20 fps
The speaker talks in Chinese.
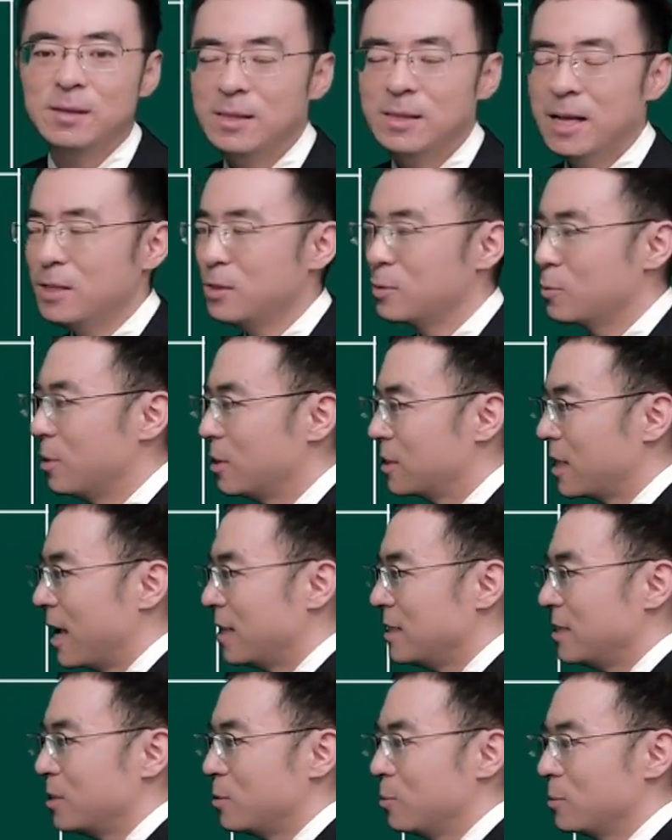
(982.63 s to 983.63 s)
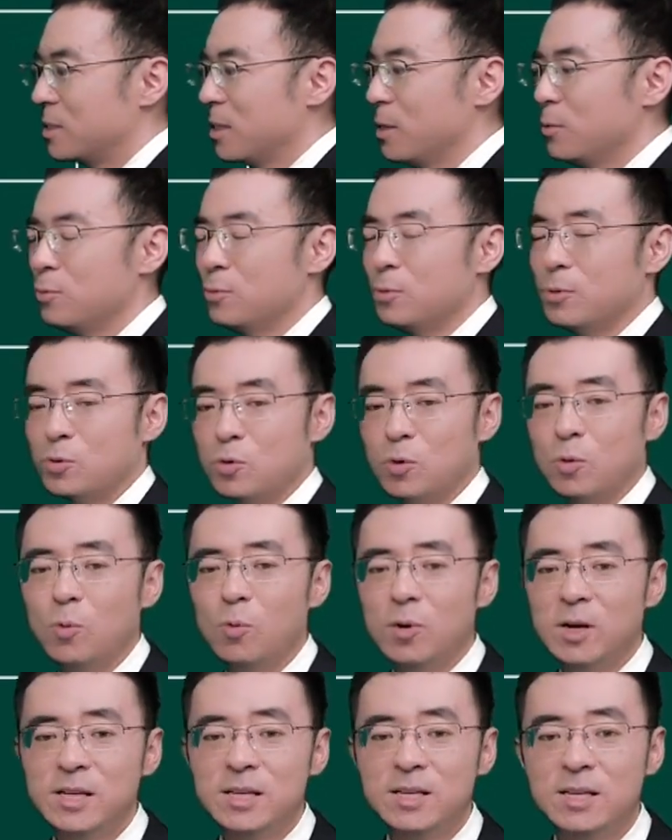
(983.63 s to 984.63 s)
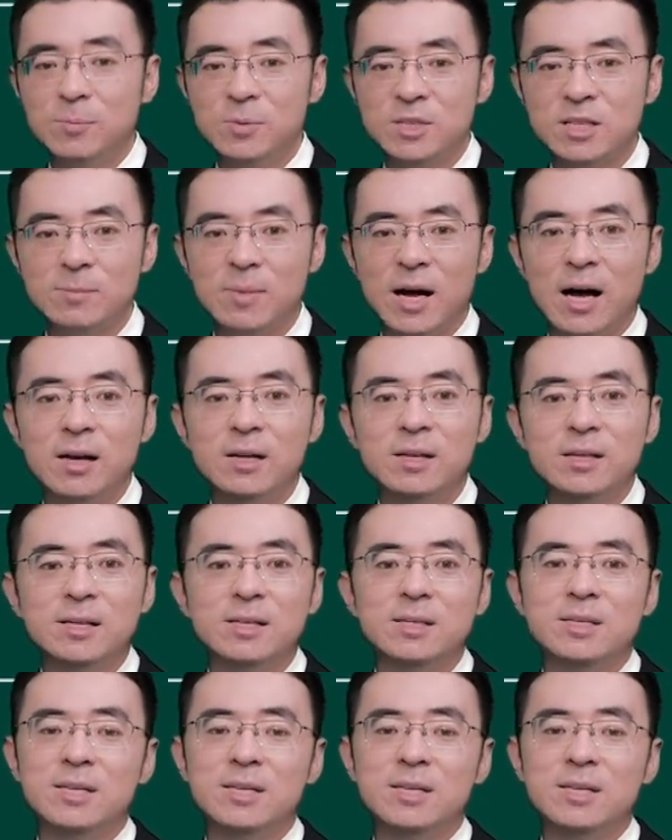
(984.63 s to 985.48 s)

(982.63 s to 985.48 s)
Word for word: 那你说他接受赠与、成获利益也不行吗？